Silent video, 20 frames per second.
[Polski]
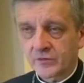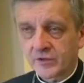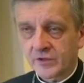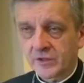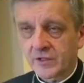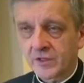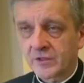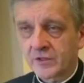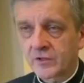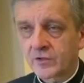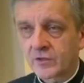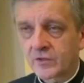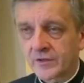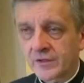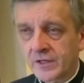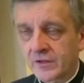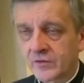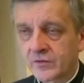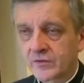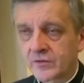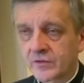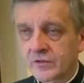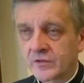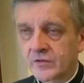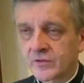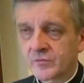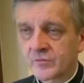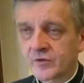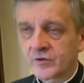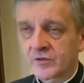że nie tylko
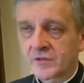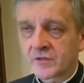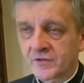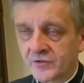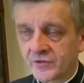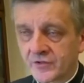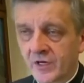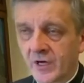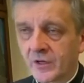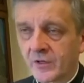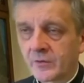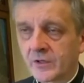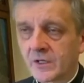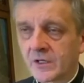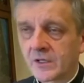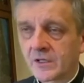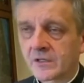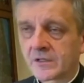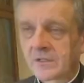narodziliśmy się z ciała,